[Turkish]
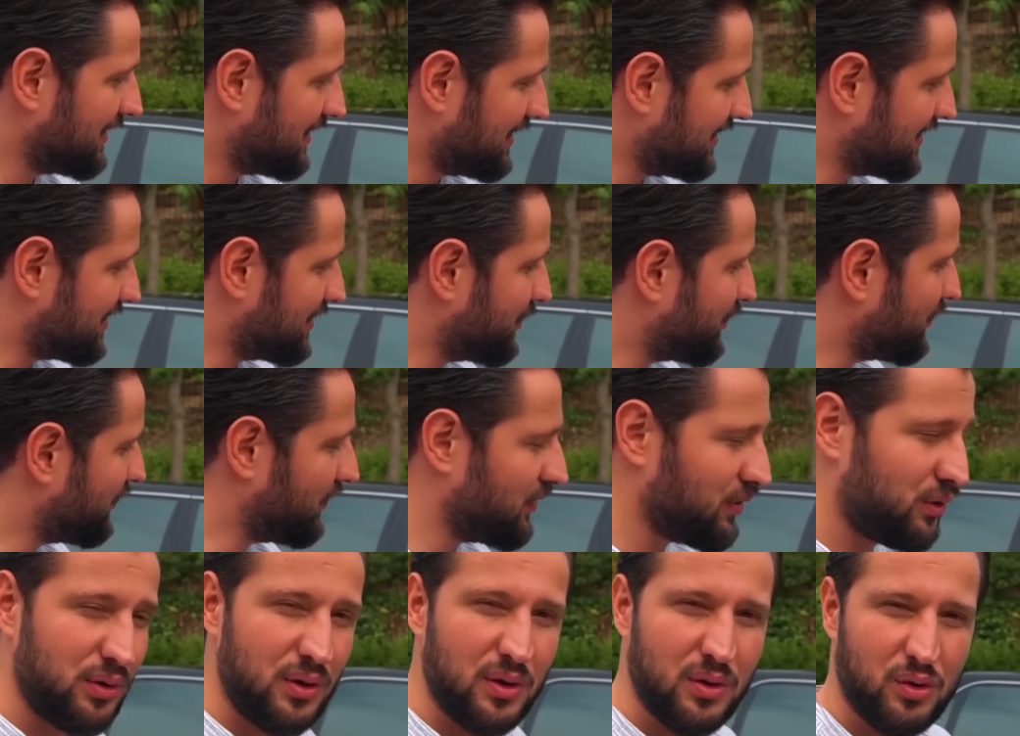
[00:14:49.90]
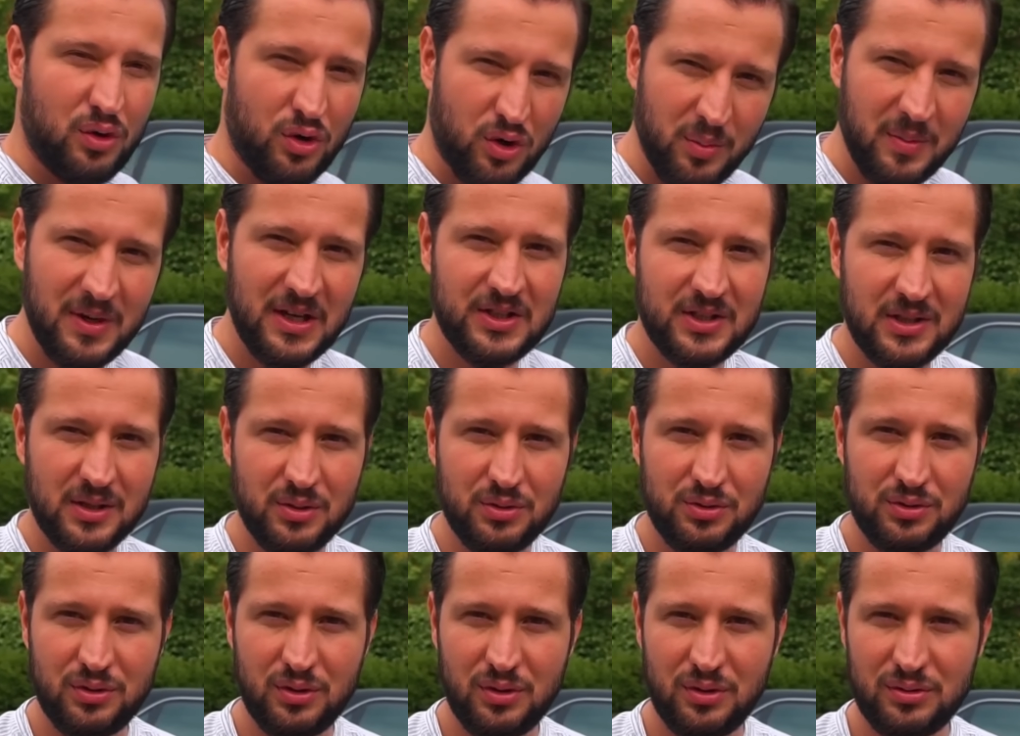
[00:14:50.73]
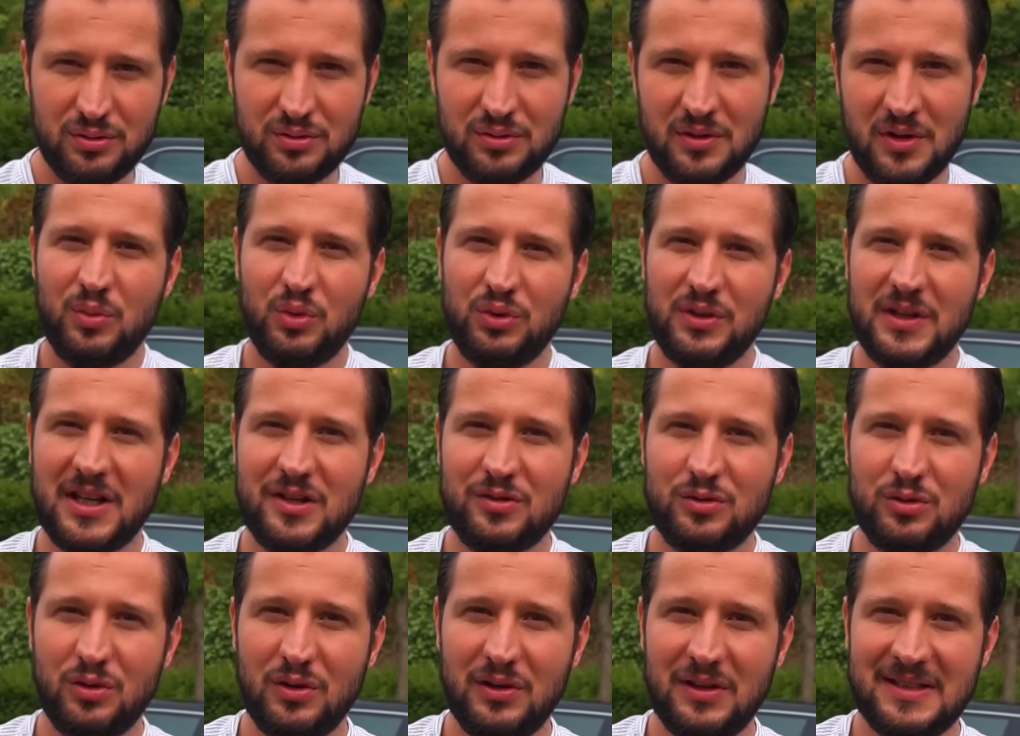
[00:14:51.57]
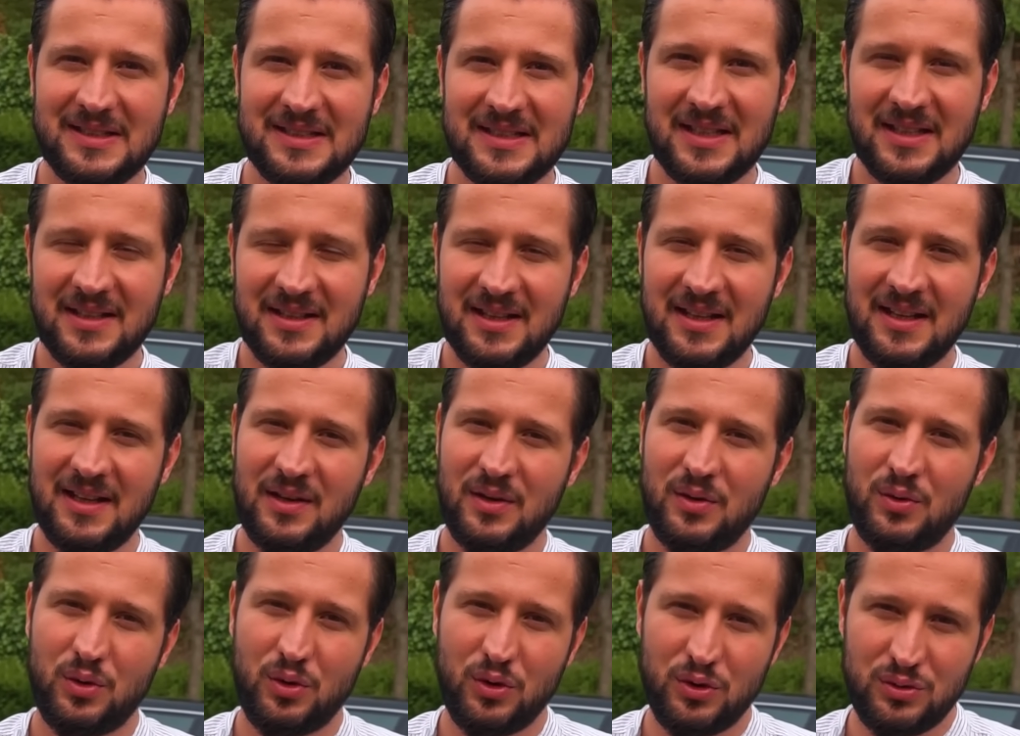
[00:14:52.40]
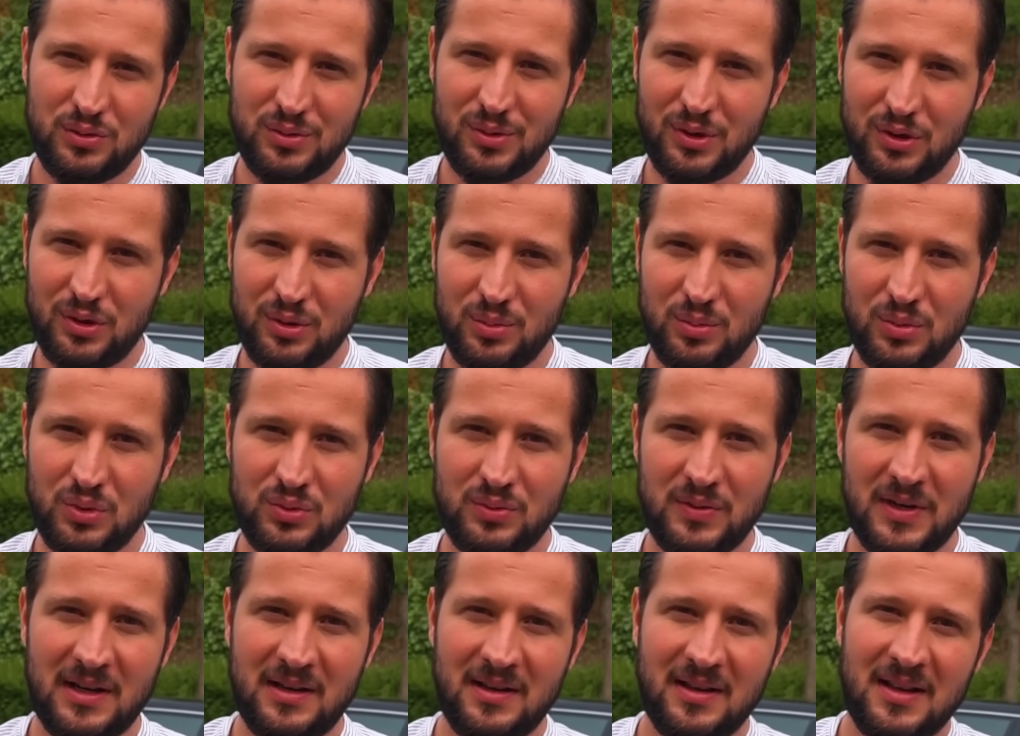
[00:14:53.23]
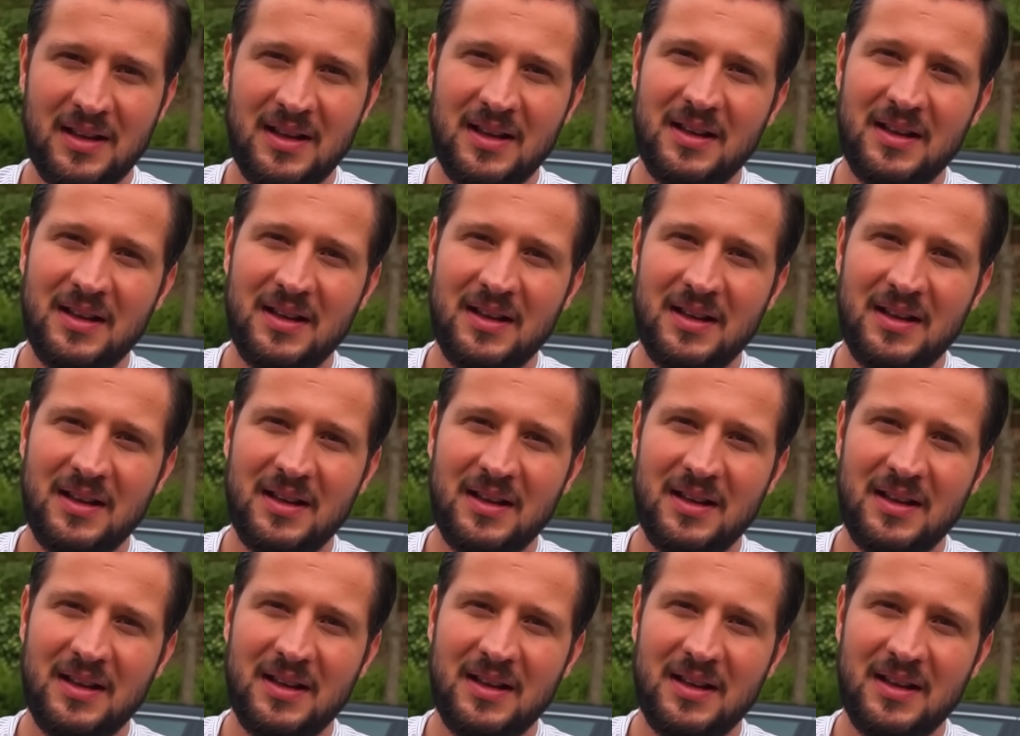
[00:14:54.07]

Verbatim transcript: kesip videoya koymaya çalışıyoruz. Bundan sonraki seride Cosworth'ümüz var.